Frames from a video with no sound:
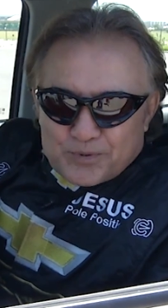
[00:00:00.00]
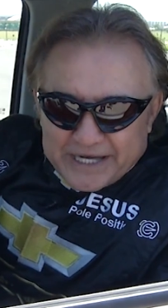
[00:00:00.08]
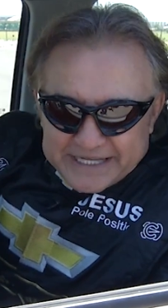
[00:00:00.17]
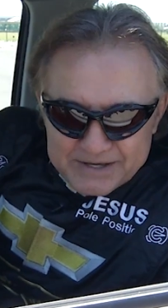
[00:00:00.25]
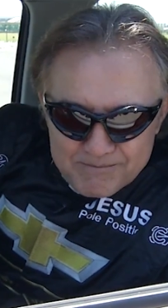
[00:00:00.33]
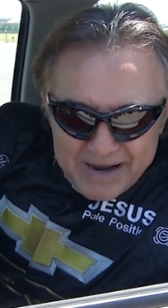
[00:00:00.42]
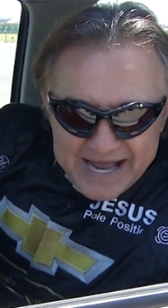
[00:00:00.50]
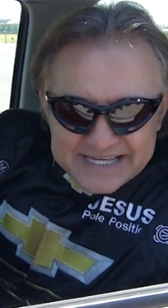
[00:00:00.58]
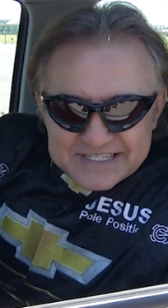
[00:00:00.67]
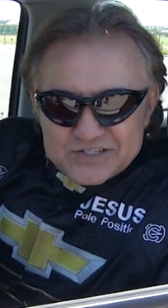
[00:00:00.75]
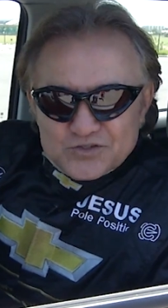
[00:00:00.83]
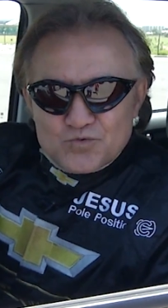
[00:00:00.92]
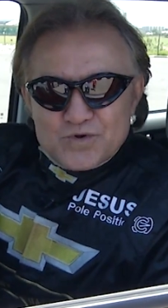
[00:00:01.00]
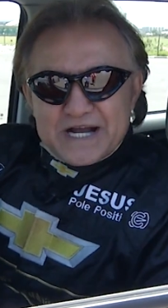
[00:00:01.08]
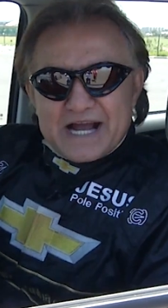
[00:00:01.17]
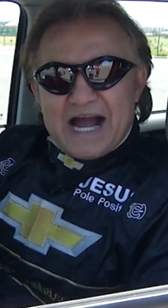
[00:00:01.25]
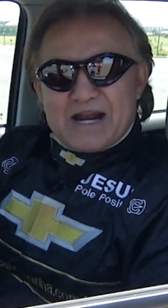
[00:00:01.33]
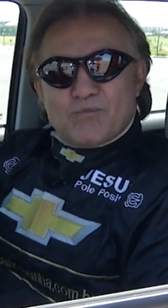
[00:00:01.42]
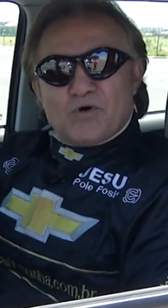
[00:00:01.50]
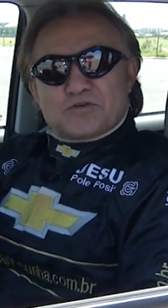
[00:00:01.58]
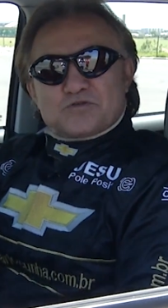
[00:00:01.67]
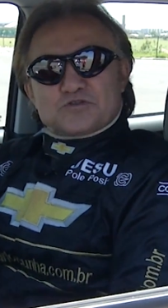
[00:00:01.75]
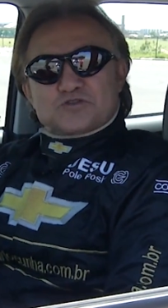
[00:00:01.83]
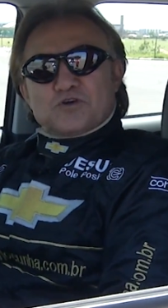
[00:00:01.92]
por aqui mais um Car
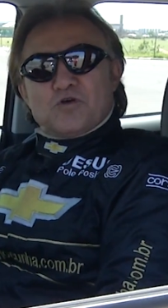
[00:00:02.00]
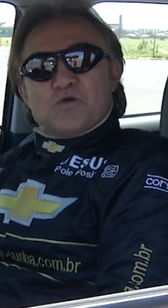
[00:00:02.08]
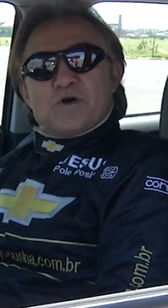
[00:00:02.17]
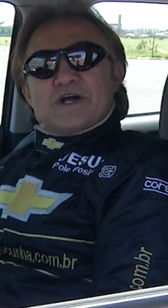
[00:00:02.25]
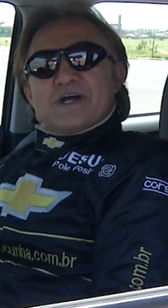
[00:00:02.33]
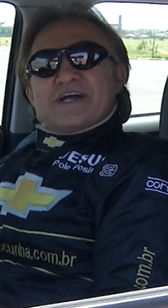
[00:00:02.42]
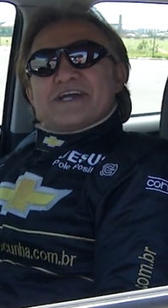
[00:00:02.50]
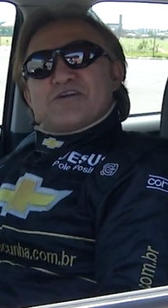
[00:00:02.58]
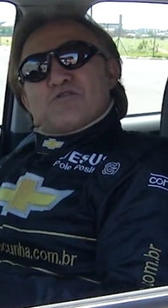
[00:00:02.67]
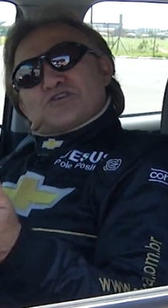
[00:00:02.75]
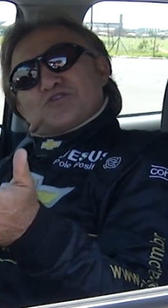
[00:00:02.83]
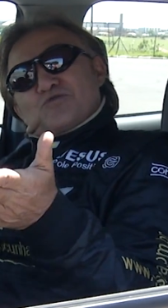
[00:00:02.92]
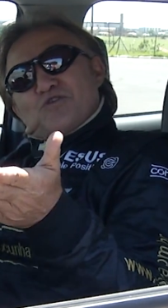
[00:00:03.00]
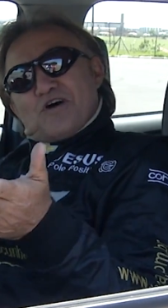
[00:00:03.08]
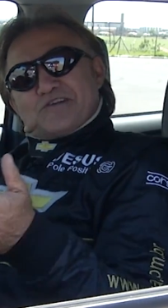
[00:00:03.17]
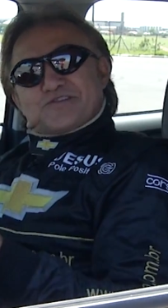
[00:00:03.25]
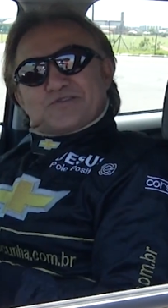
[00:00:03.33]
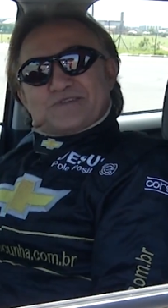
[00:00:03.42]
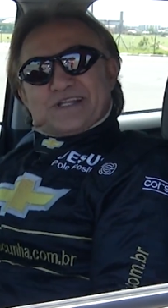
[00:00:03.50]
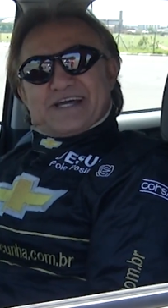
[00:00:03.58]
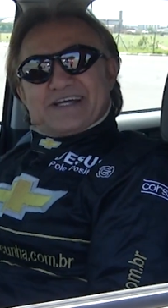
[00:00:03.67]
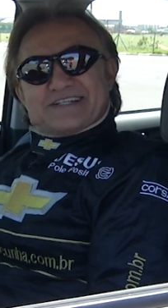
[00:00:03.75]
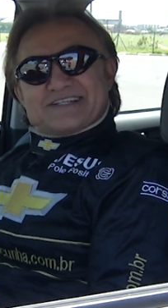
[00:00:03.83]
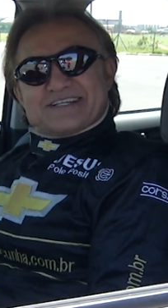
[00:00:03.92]
Motor Show e hoje é o nosso
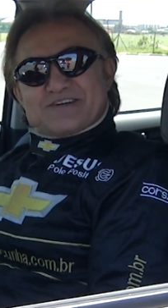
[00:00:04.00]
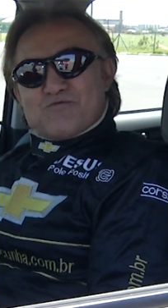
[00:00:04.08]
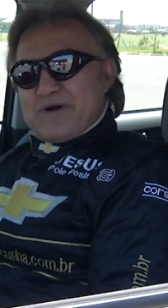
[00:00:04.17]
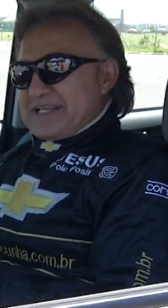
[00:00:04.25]
teste com